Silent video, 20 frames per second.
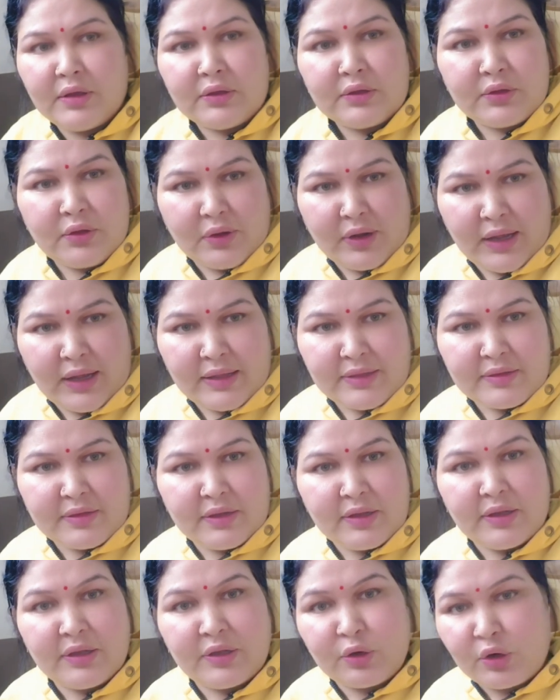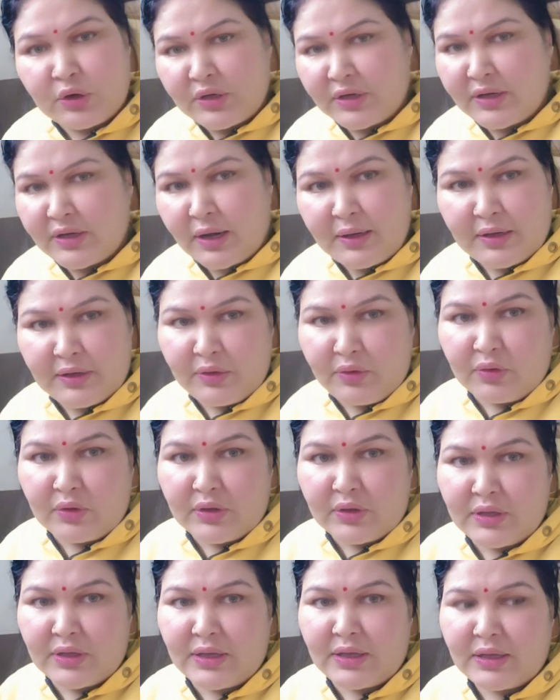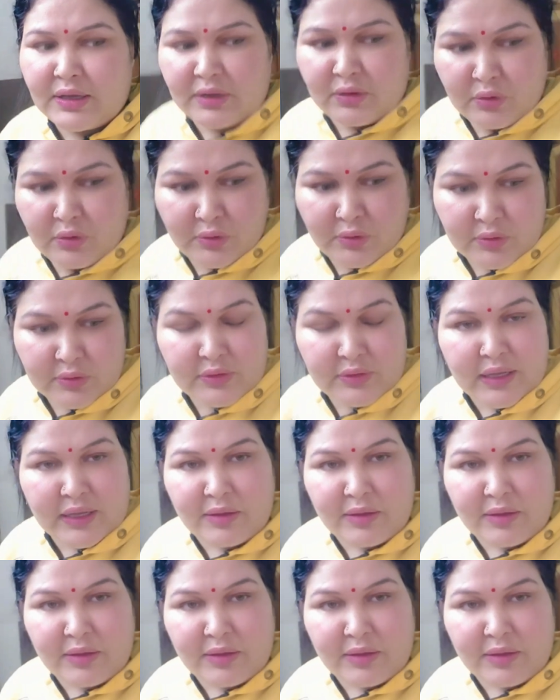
तो गाइज रोटी राटी हो गई है और दही